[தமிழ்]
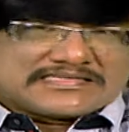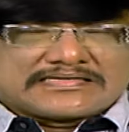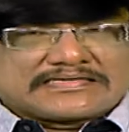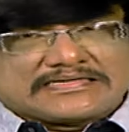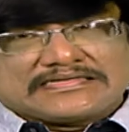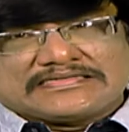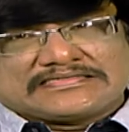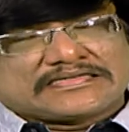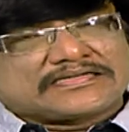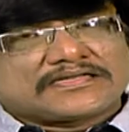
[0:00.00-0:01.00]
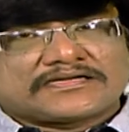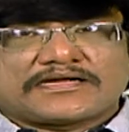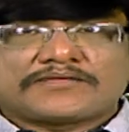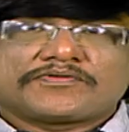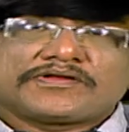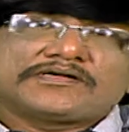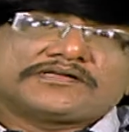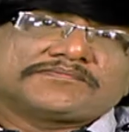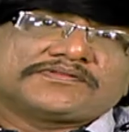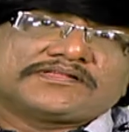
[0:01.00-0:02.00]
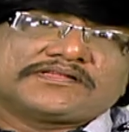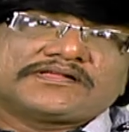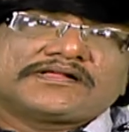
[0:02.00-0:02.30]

சட்டங்கள் சட்ட நடைமுறைகள் என்பது